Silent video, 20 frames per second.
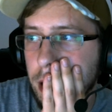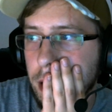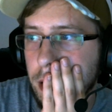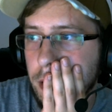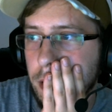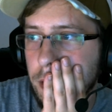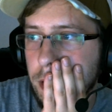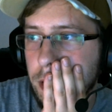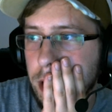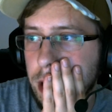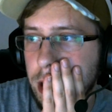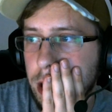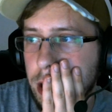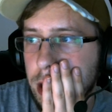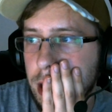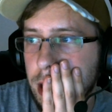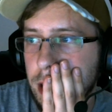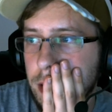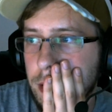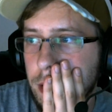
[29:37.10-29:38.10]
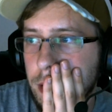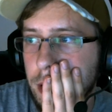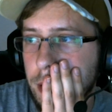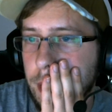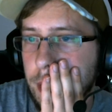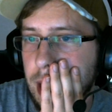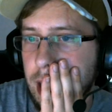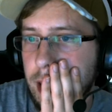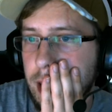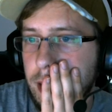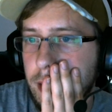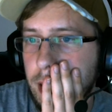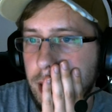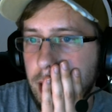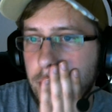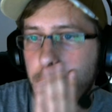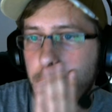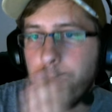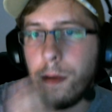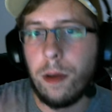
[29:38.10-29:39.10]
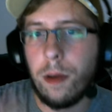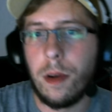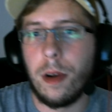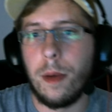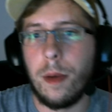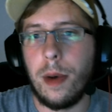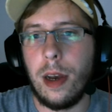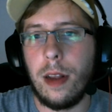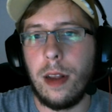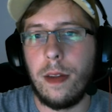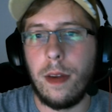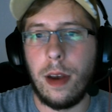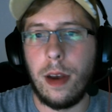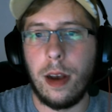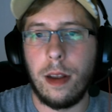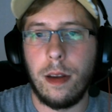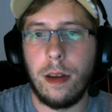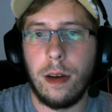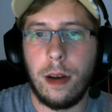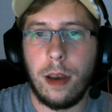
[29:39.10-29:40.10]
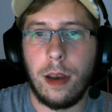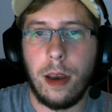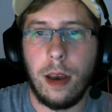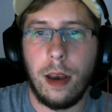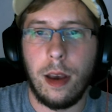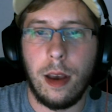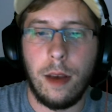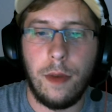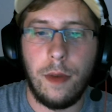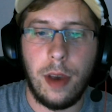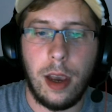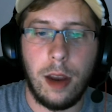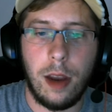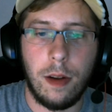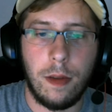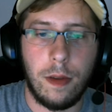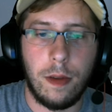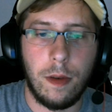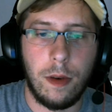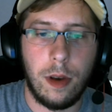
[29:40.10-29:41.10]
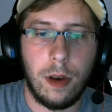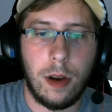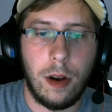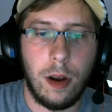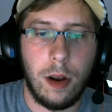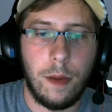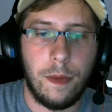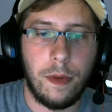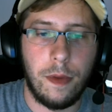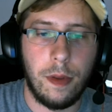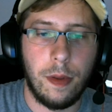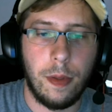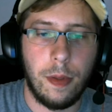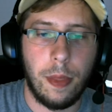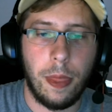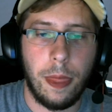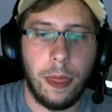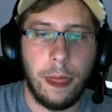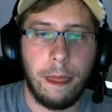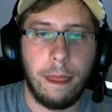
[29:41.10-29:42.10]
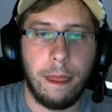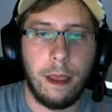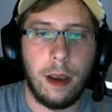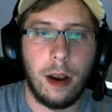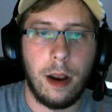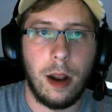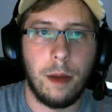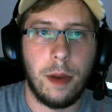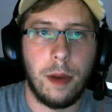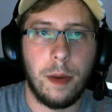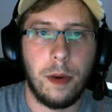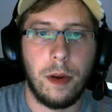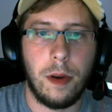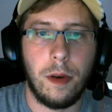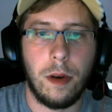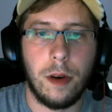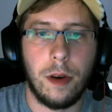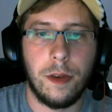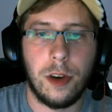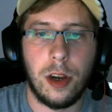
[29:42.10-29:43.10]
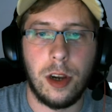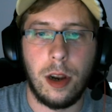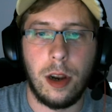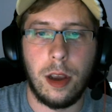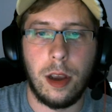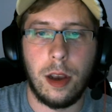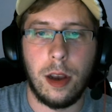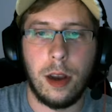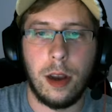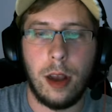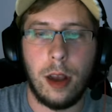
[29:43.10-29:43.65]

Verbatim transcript: Fishing Chest 0,16 bis 0,18. Okay, wir gehen uns durchklopfen. Ich glaube, da haben wir die höhere Wahrscheinlichkeit.